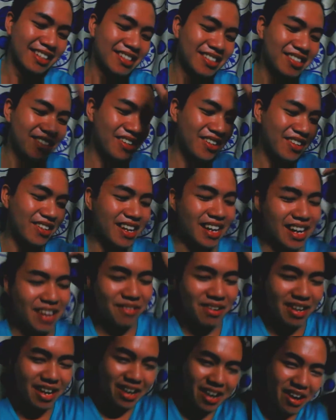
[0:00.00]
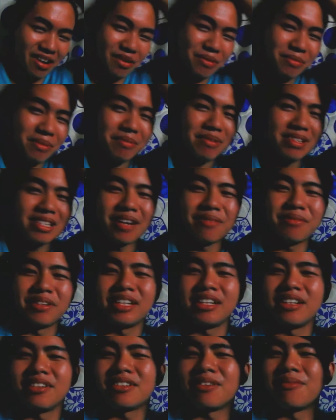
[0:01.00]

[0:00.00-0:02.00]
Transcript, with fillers: So yun na nga wala na ako ipapasabi din sa